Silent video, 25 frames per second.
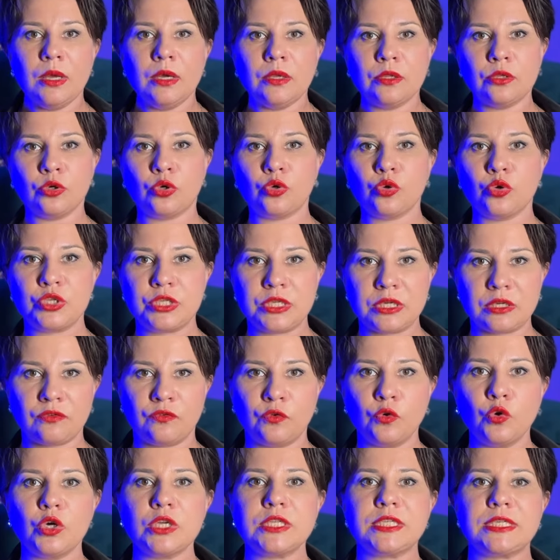на груди
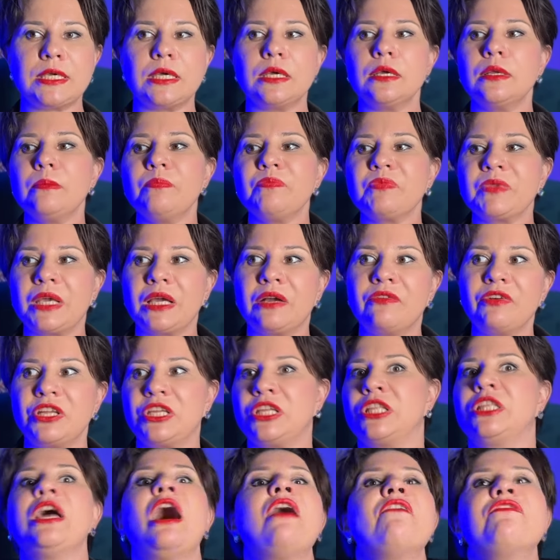рвете и говорите,
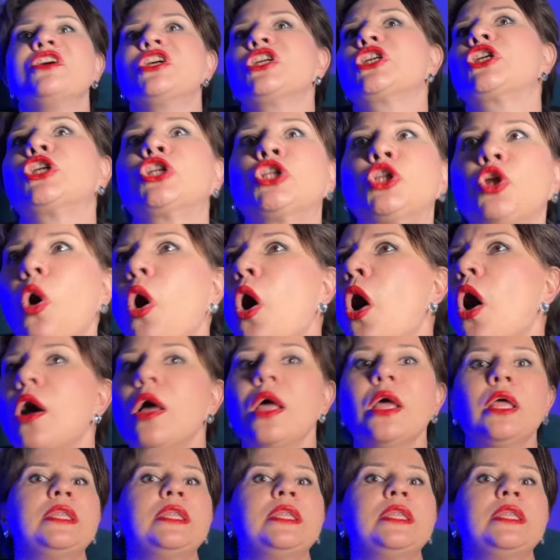да вы что,